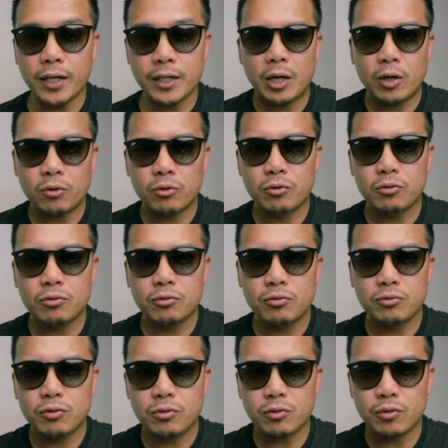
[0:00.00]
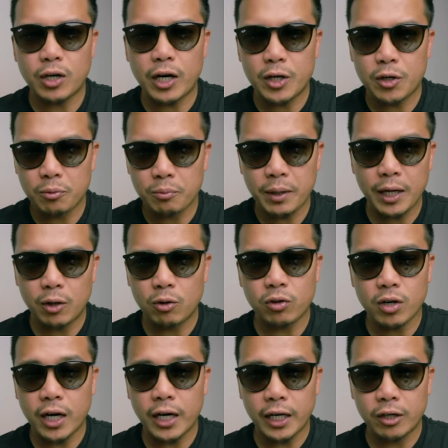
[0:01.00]
Pero kung anong meron
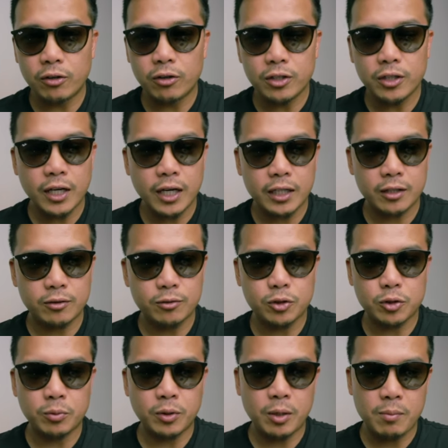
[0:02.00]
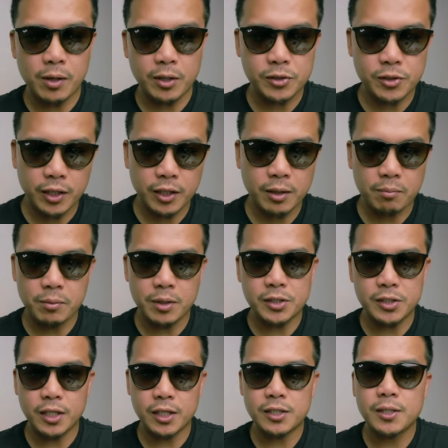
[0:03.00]
ka ngayon at gusto mo na mag-start ang
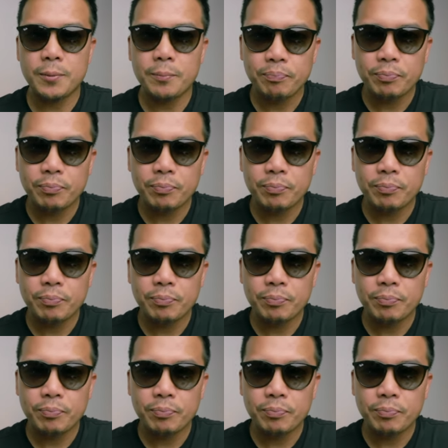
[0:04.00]
business,